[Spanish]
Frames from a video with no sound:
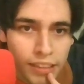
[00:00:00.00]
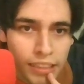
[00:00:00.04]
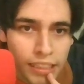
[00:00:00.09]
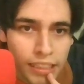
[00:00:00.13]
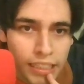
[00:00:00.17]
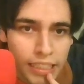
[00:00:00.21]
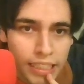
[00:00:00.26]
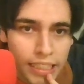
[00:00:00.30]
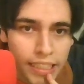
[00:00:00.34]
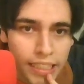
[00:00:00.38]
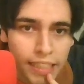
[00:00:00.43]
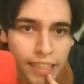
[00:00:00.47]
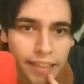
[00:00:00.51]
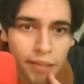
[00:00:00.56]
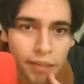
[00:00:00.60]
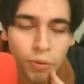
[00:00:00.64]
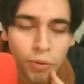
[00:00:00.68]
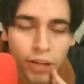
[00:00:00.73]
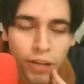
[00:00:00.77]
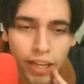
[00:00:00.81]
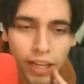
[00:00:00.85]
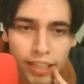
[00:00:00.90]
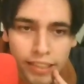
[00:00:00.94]
y Daniel
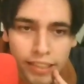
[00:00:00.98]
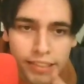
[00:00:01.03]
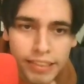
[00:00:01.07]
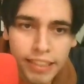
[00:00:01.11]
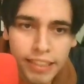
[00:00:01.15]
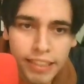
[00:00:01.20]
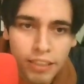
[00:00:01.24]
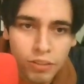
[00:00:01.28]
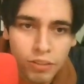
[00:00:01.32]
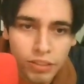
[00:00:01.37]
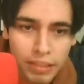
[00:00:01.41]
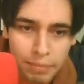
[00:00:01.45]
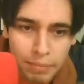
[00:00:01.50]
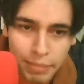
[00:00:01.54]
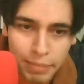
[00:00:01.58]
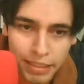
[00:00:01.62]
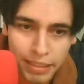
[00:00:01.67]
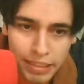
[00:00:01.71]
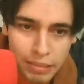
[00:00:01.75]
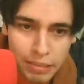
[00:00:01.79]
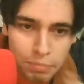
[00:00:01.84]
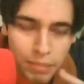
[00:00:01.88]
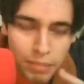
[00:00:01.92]
Morales eran los que
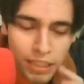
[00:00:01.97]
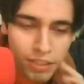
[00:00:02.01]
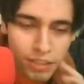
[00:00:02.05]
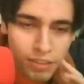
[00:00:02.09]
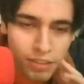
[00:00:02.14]
participaron